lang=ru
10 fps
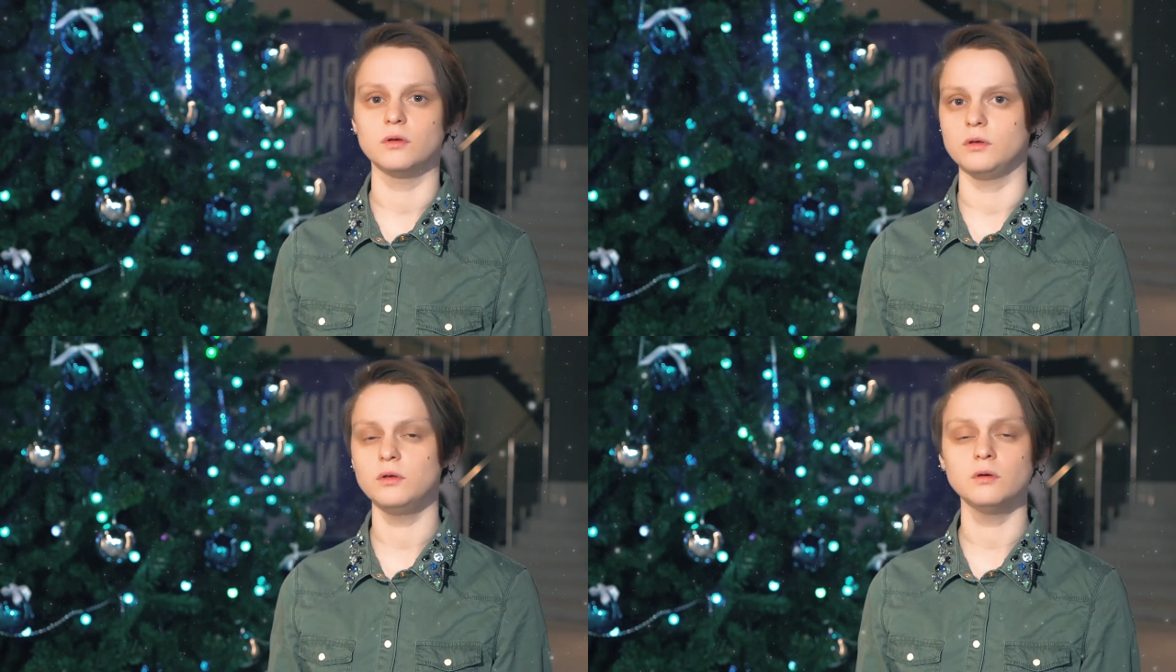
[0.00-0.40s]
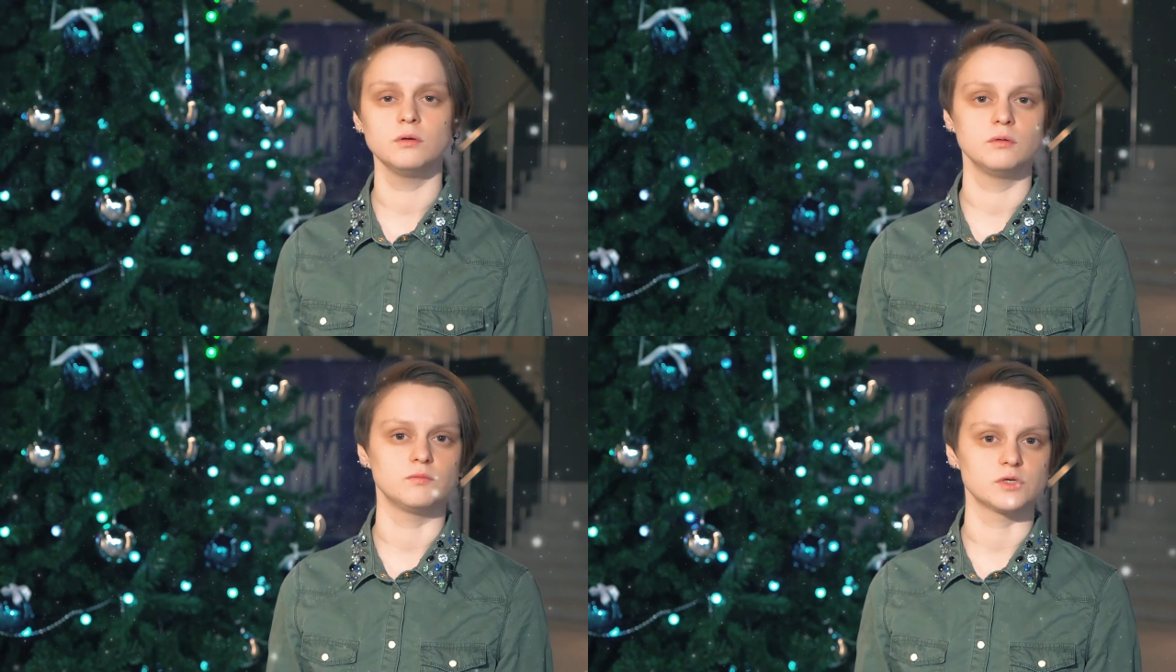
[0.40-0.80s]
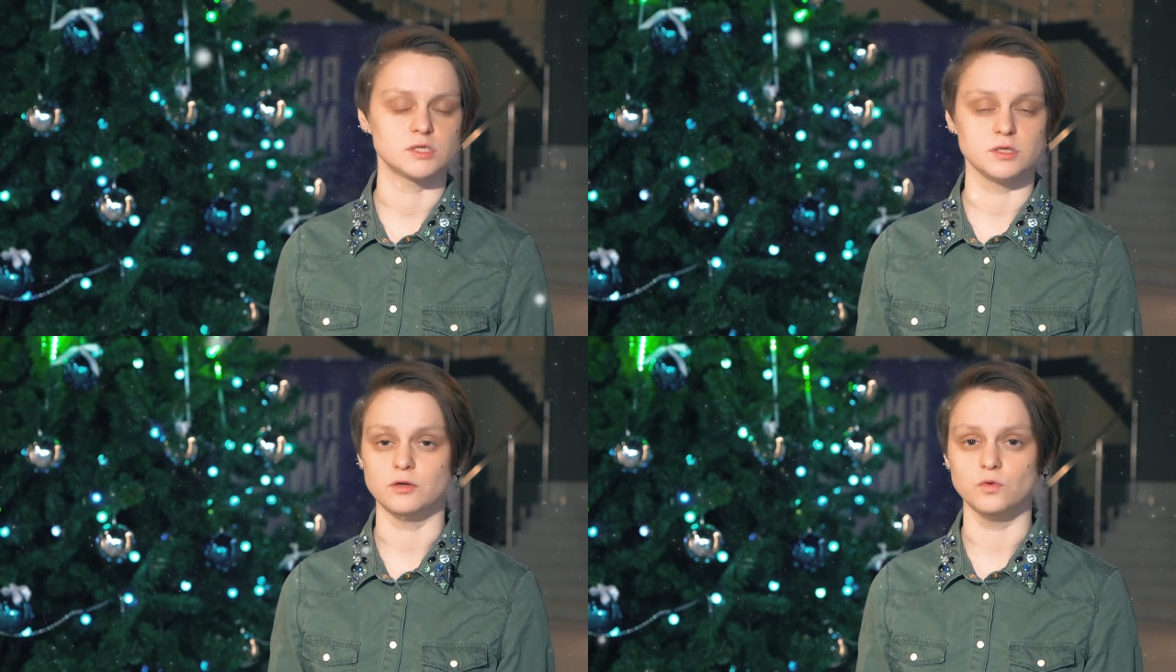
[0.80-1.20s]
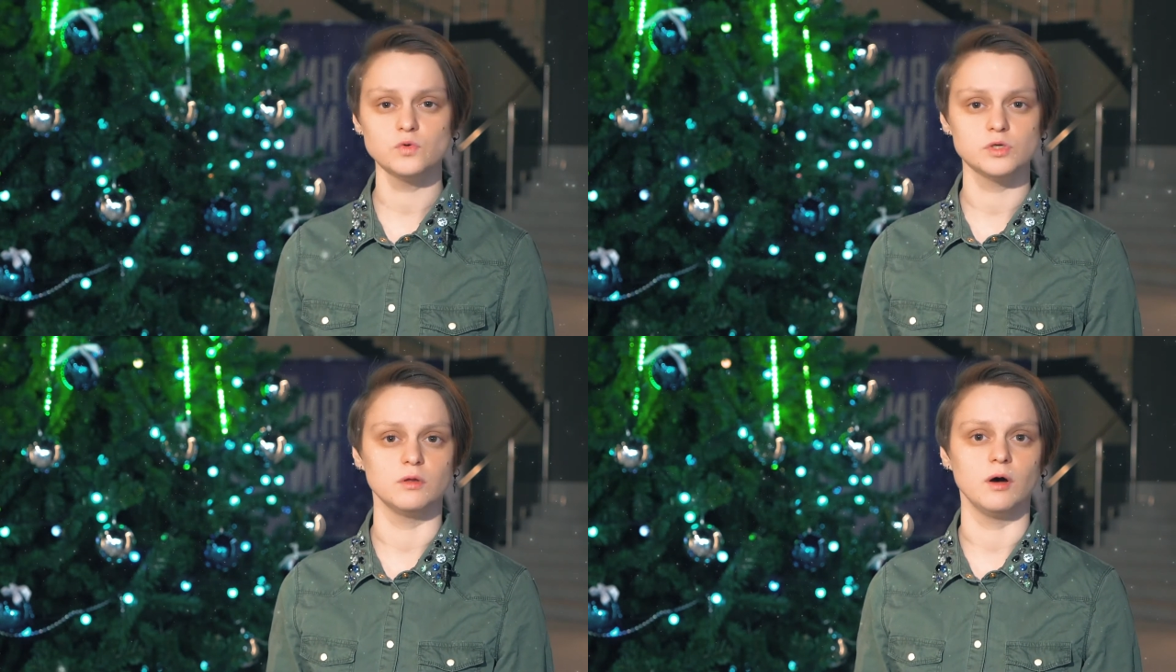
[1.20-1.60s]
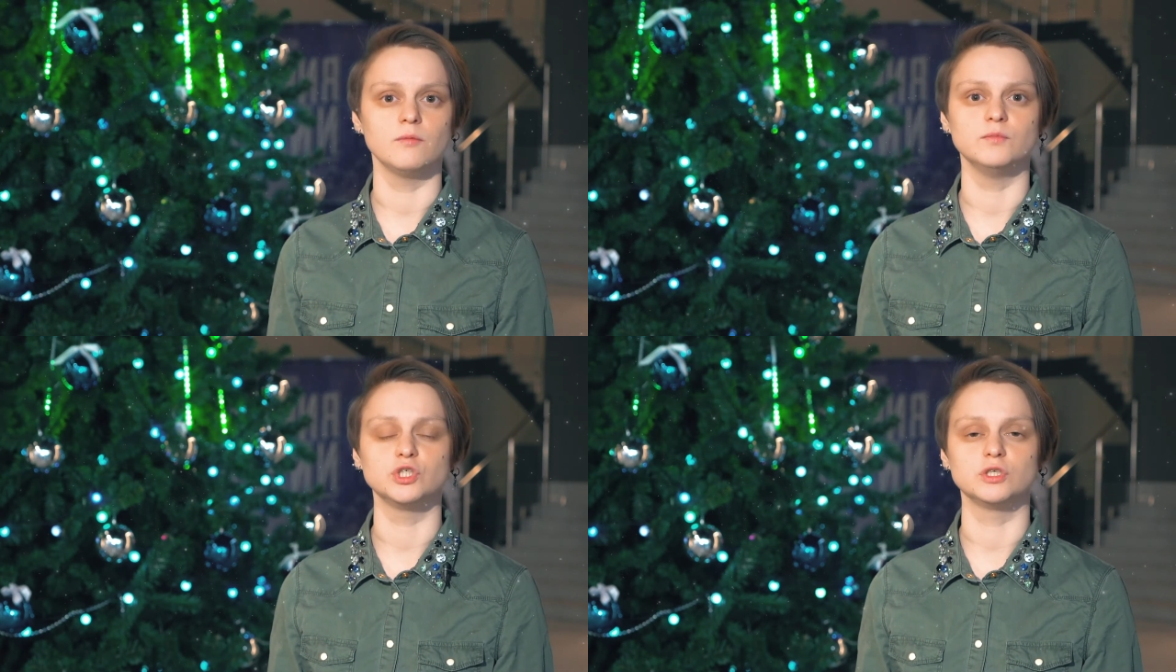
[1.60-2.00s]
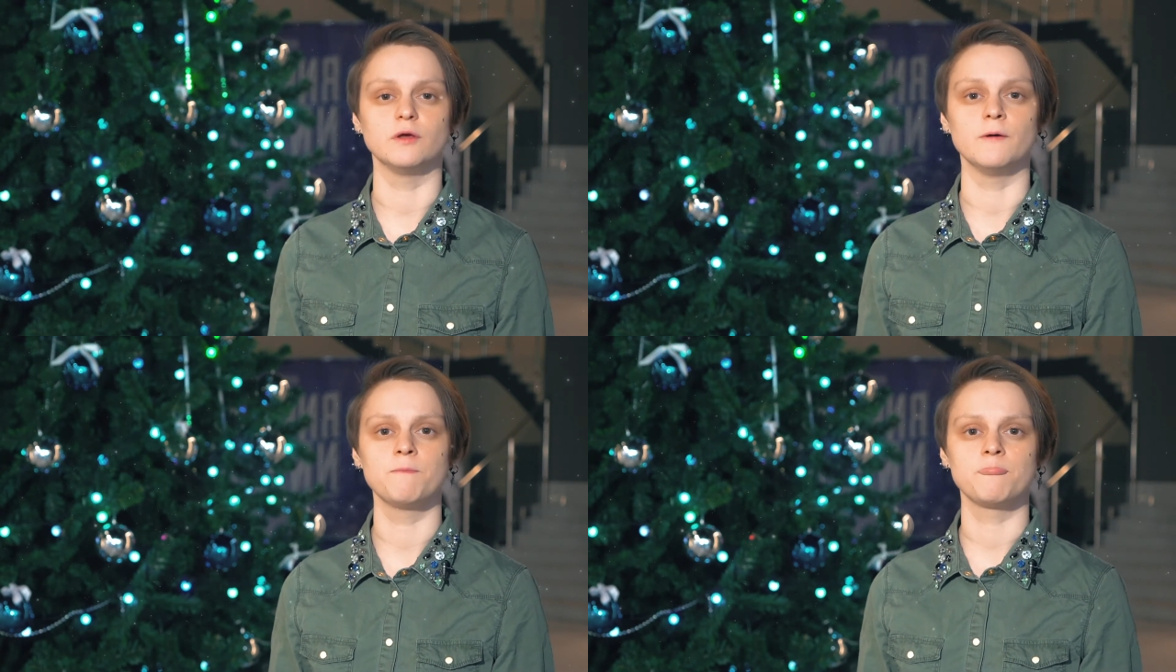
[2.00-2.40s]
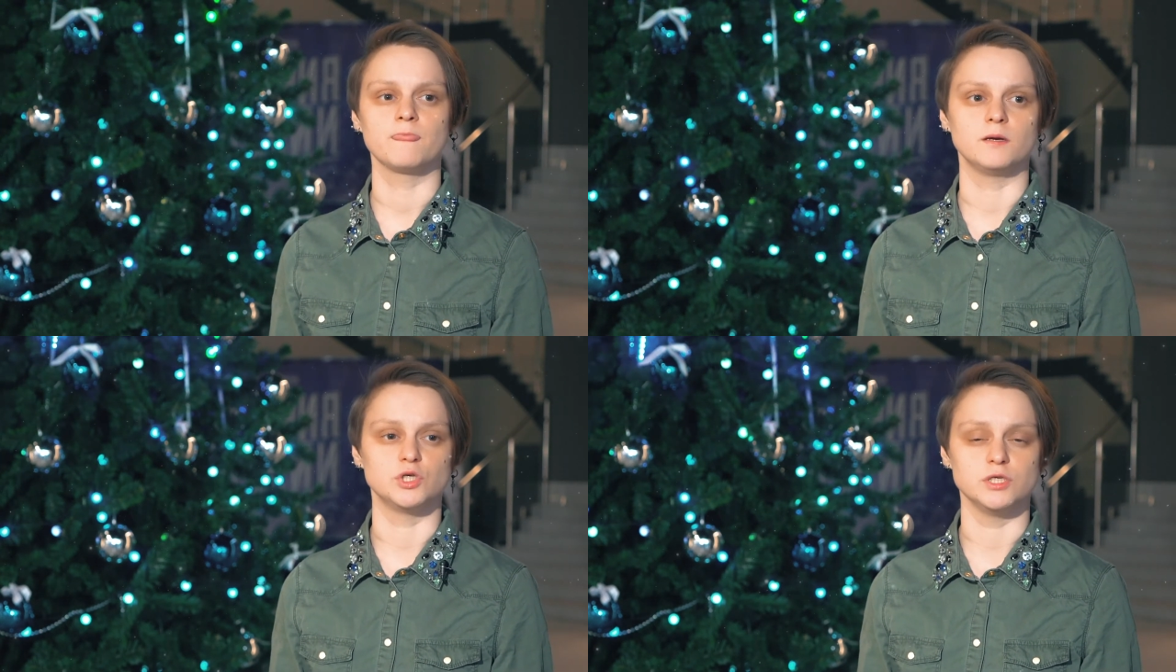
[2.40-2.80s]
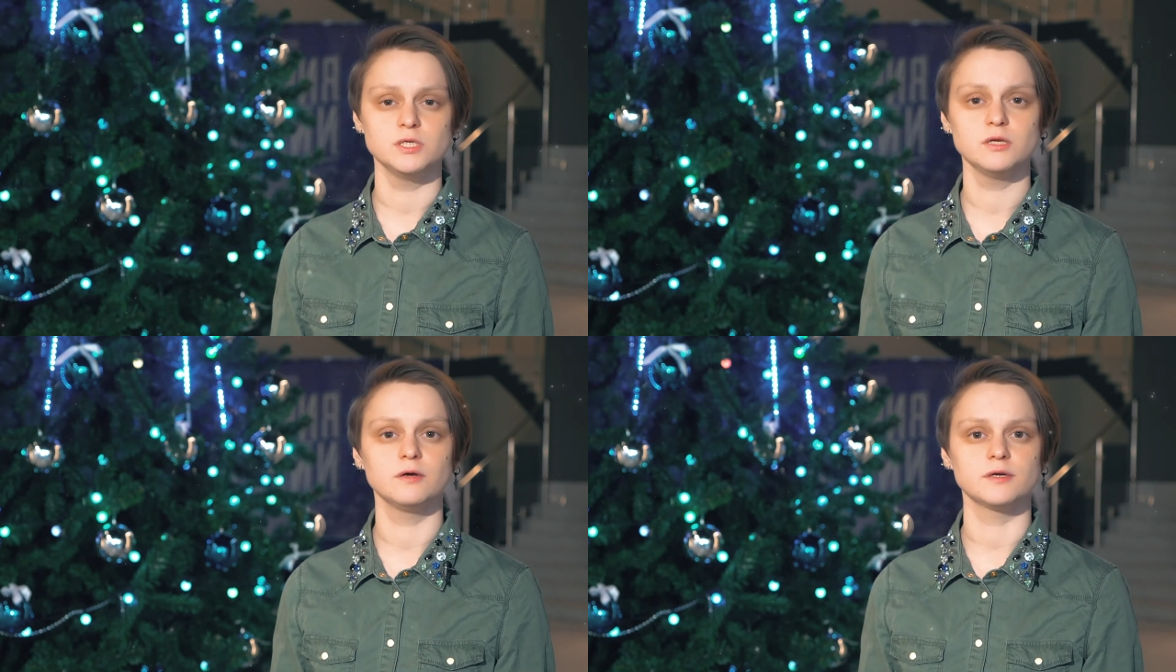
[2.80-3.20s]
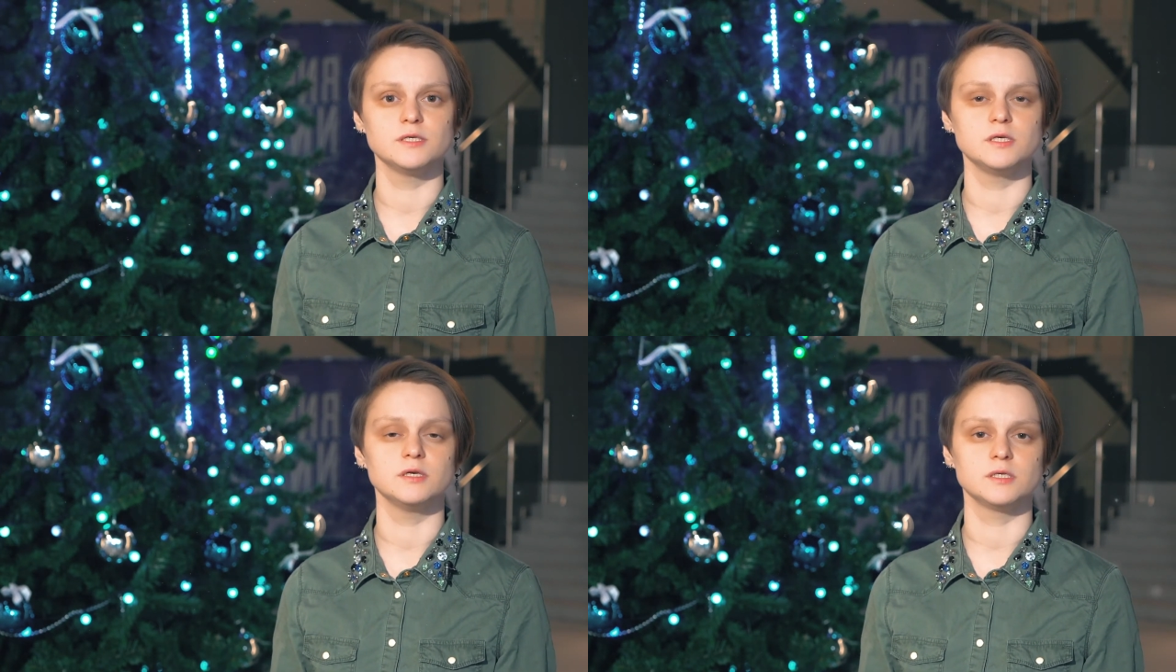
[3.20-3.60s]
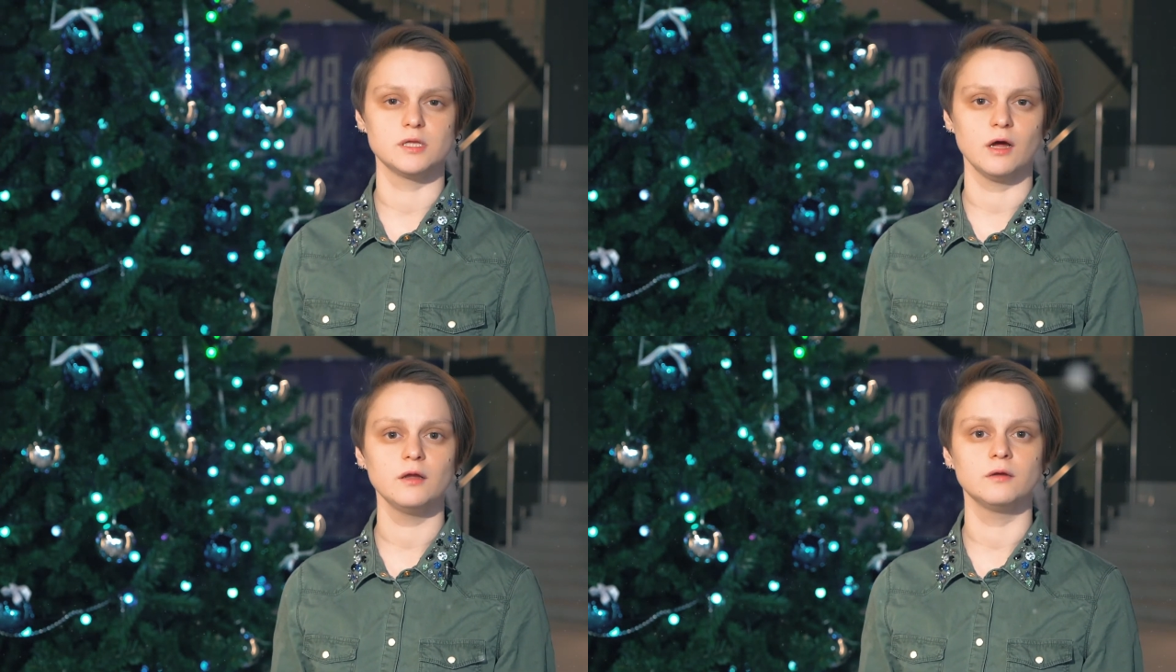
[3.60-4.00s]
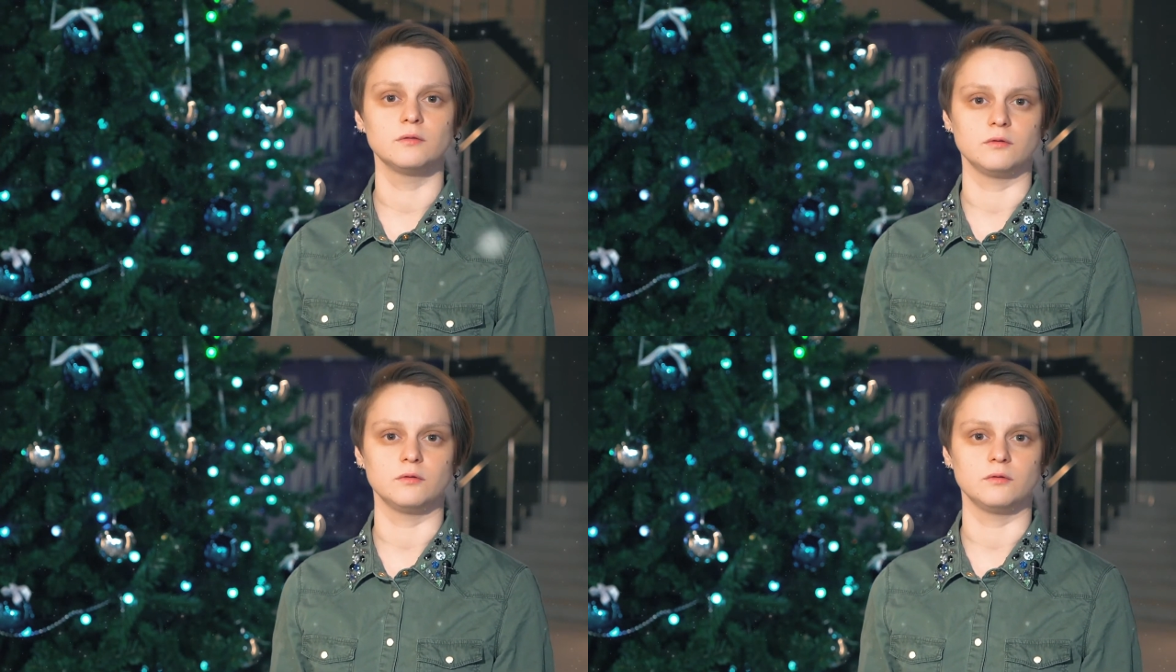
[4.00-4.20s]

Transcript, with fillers: и простые люди, да, обычные жители России стали